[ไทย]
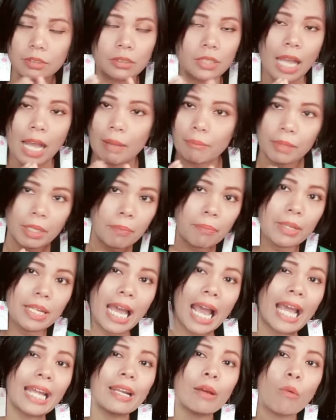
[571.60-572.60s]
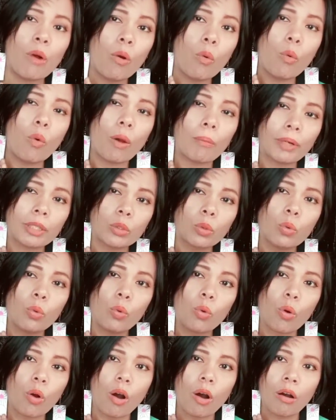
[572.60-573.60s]
ถามดิบไม่ได้นะว่าหัวปลาทู
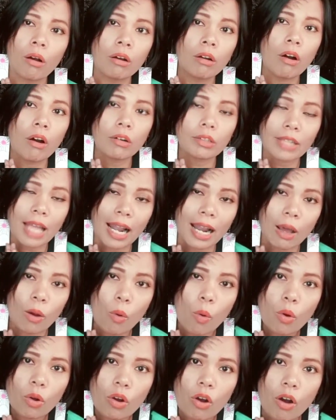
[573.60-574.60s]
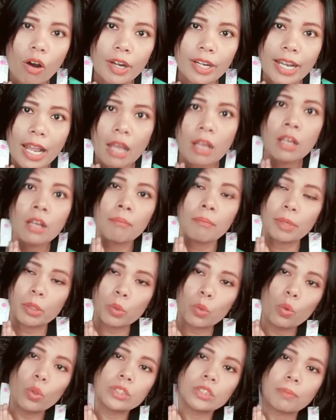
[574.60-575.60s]
ของแต่ละองค์กรเนี่ยมัน
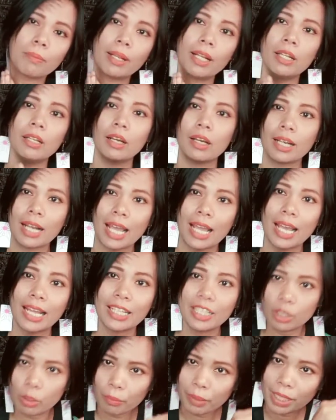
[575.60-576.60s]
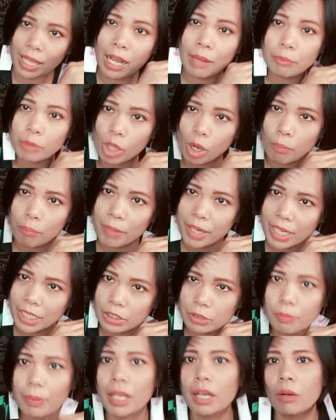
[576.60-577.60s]
ควรจะเป็นเรื่องอะไรอันนี้ต้องไปถาม Top
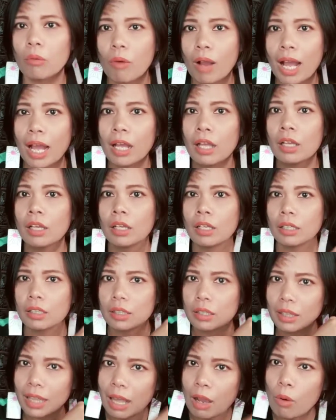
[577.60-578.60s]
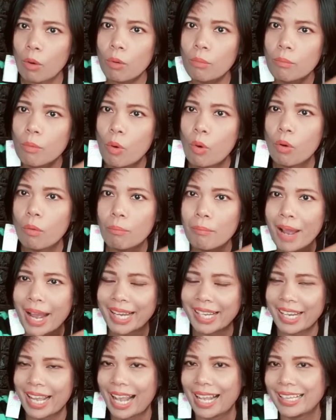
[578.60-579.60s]
Management ว่าเรามุ่งมั่
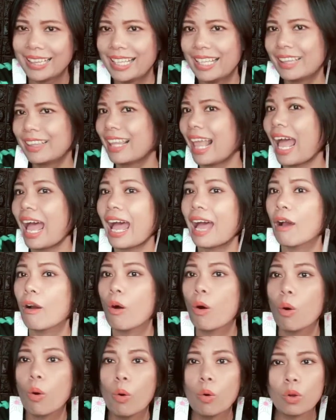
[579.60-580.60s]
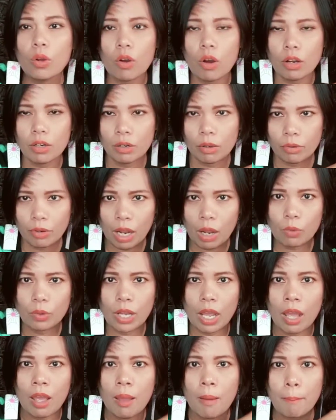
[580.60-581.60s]
นให้ทิศทางขององค์กรของเรา
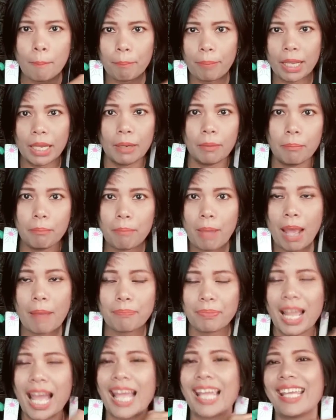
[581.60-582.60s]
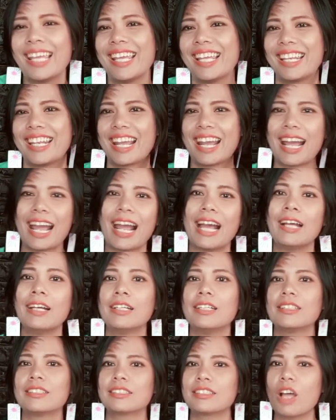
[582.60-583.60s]
เนี่ยเป็นแบบไหนนะคะ
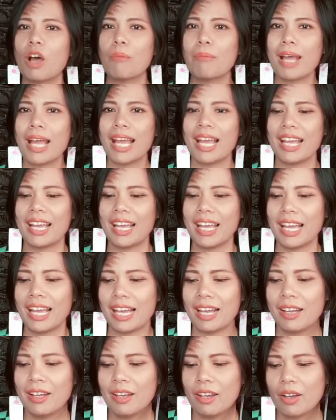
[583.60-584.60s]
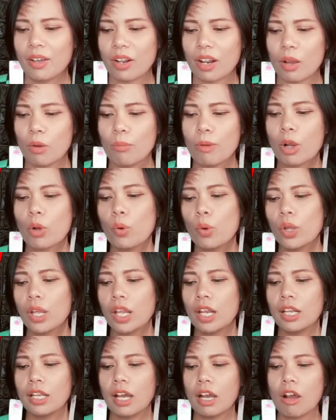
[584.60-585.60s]
ต่อมาค่ะเรามาคุย
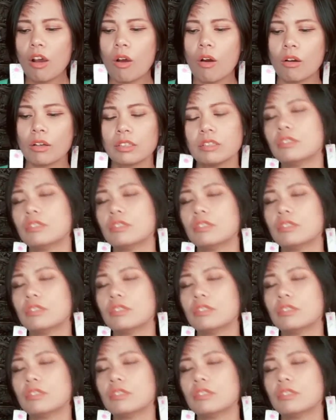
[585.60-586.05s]
เรื่องของ